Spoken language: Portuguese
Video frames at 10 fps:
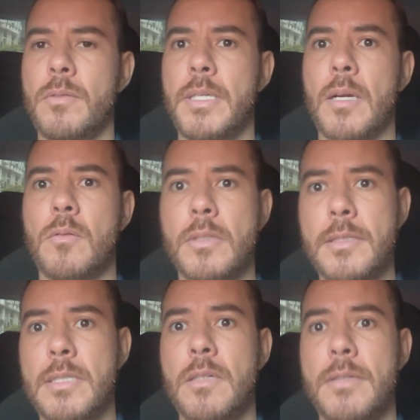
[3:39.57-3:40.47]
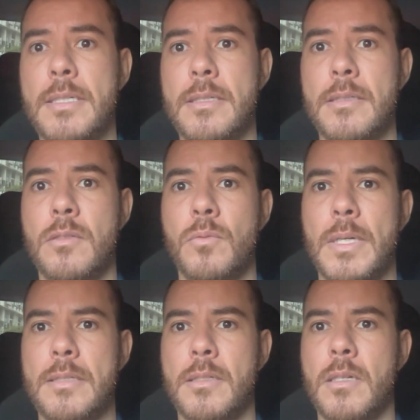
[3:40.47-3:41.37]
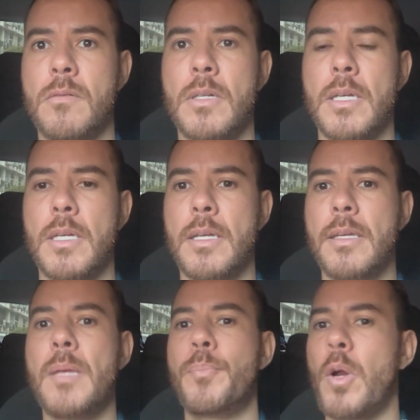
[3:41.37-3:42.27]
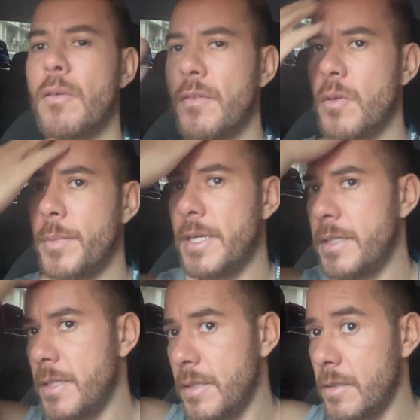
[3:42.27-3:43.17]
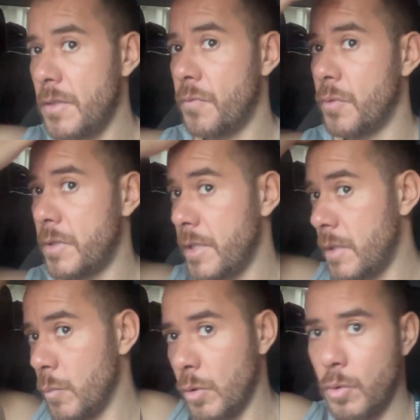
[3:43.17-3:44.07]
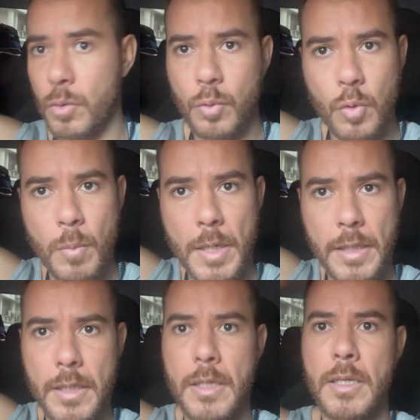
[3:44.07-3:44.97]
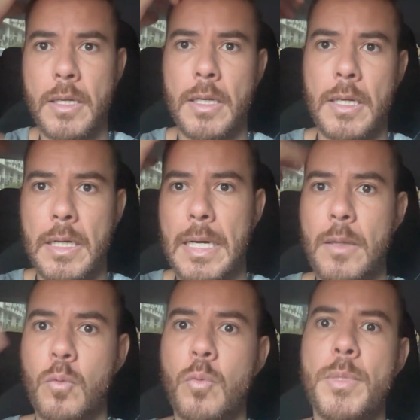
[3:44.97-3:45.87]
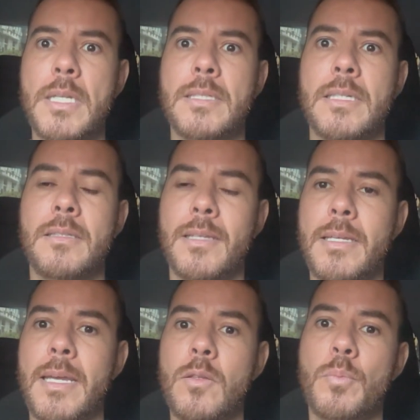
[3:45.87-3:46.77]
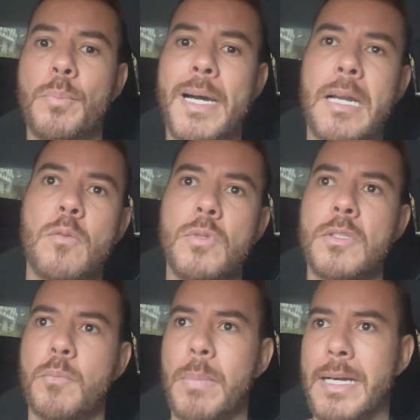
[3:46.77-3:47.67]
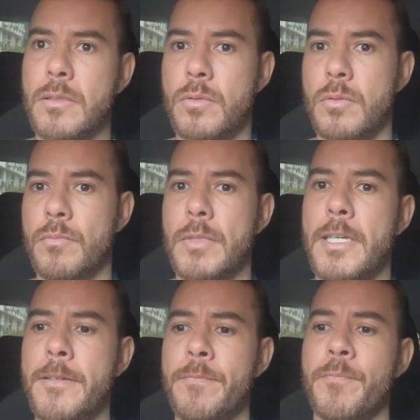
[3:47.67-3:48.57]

E aconteceu essa situação que provavelmente se fosse esse motor turbo aqui, a turbina já teria ido para o espaço, né?